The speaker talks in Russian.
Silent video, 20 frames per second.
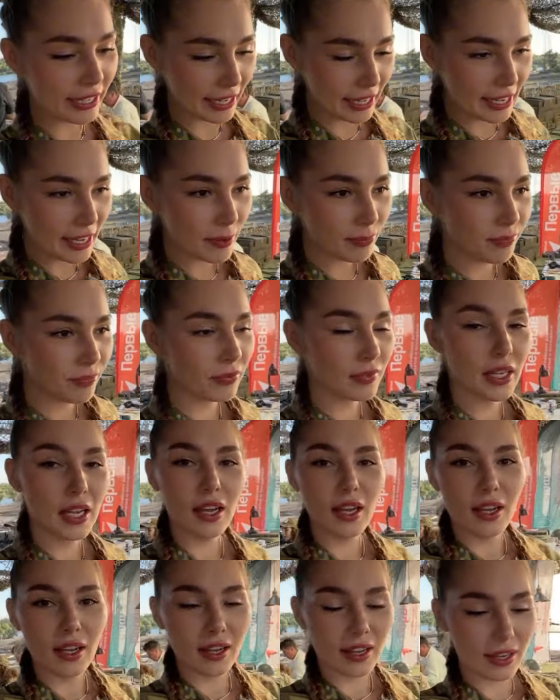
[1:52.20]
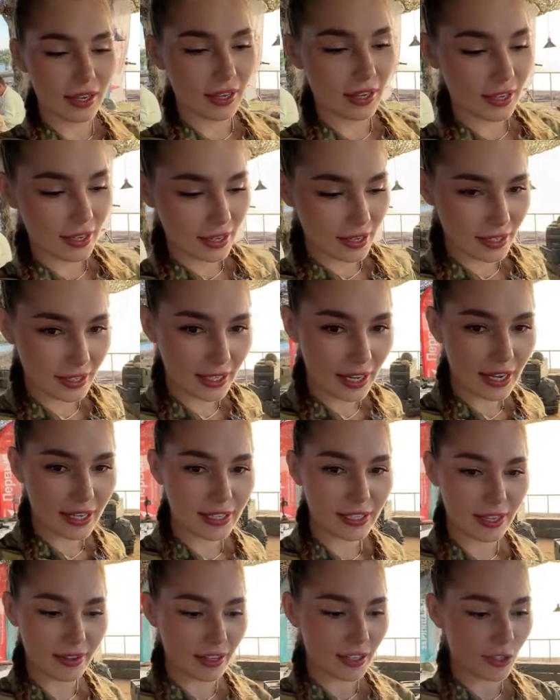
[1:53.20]
игре. А,
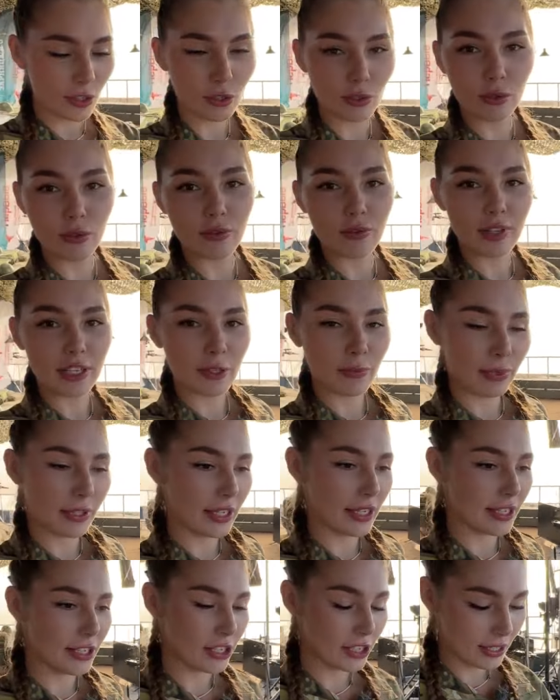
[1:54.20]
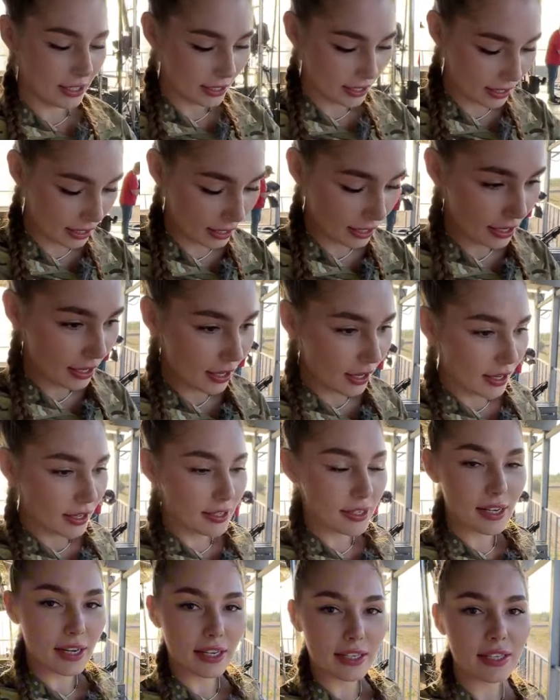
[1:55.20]
знаете, наверное, что военно-патриотическая игра
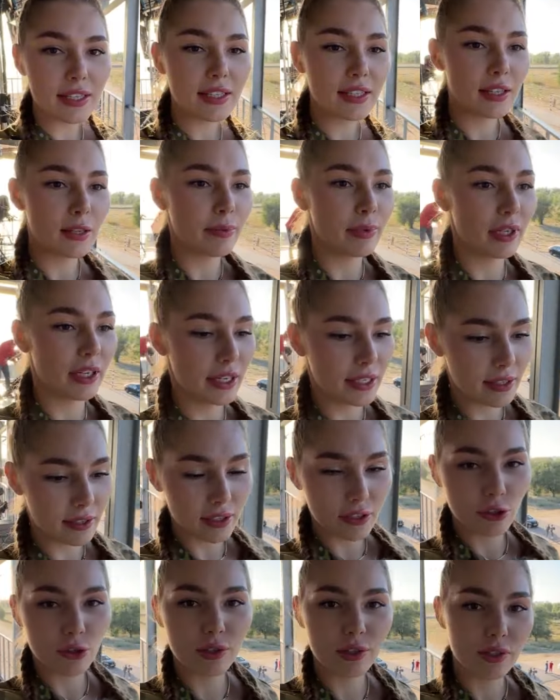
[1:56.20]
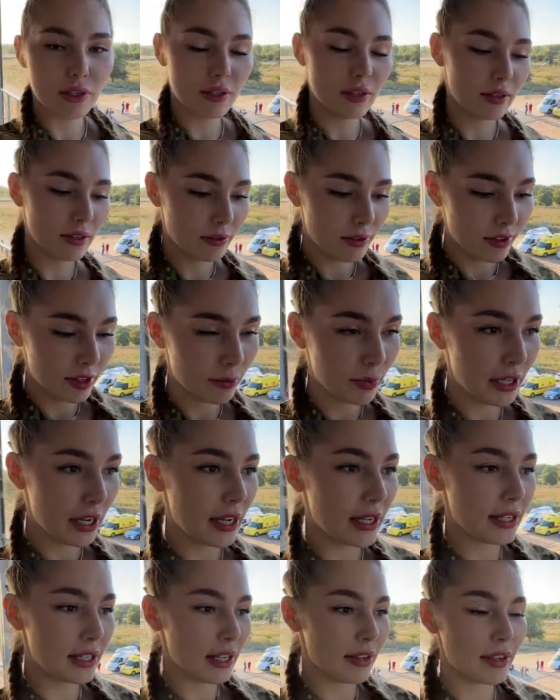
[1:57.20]
«Зорница» проходила еще во
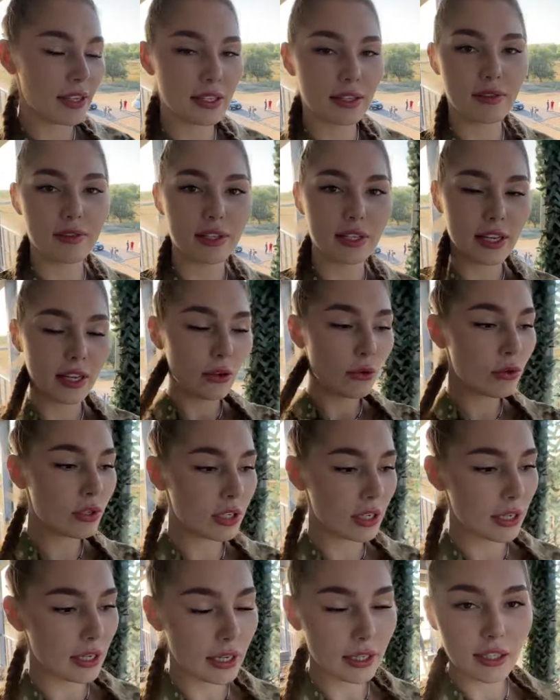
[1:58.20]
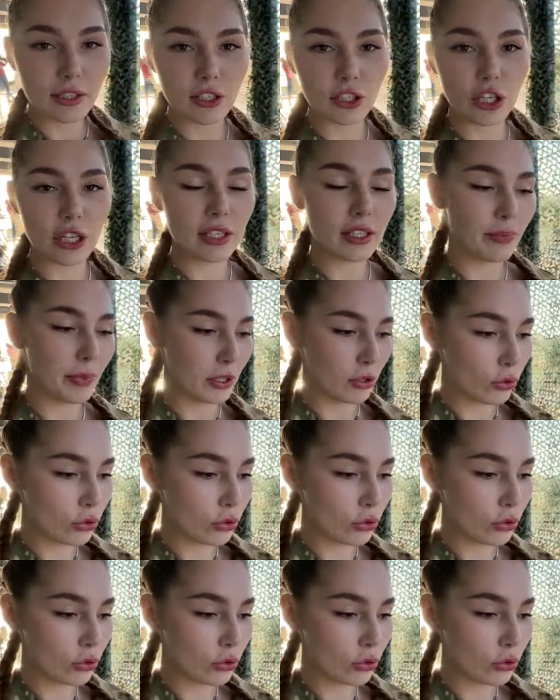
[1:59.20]
времена Советского Союза, и это сейчас, по